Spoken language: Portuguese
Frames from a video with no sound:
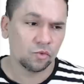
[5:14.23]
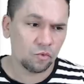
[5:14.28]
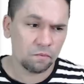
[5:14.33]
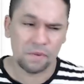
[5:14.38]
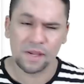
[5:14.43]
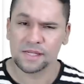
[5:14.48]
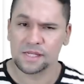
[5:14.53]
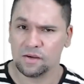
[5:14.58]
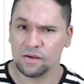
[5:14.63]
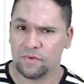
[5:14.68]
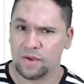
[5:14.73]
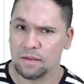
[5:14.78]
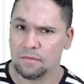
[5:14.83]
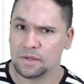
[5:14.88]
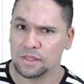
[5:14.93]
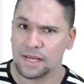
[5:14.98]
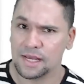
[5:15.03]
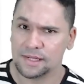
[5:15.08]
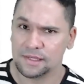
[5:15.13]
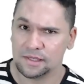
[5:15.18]
Tu pensa que vai
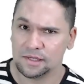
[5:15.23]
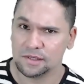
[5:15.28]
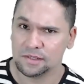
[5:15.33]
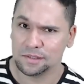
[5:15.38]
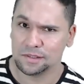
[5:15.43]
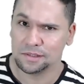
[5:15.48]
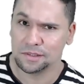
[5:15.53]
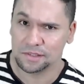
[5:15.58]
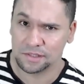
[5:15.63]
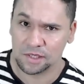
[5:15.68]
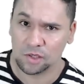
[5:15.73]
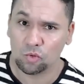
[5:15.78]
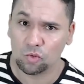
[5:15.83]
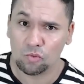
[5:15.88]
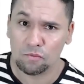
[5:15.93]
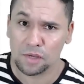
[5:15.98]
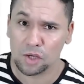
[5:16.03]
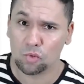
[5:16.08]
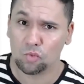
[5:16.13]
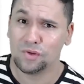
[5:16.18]
mandar esses 5
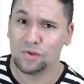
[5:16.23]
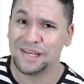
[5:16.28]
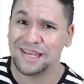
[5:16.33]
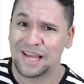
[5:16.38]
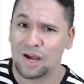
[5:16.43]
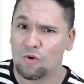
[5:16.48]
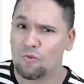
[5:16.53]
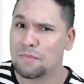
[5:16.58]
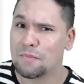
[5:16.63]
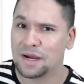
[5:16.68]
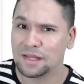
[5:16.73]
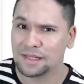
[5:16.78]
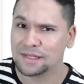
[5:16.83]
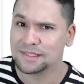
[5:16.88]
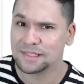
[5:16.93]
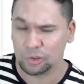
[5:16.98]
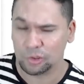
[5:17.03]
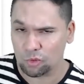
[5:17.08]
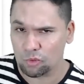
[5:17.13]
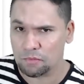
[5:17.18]
mil? Não manda
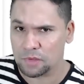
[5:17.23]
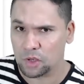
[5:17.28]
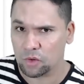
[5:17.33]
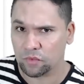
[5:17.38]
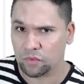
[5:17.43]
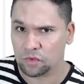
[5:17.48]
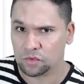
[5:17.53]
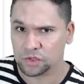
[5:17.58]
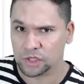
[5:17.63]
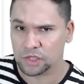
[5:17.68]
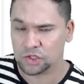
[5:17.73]
5 mil, viu,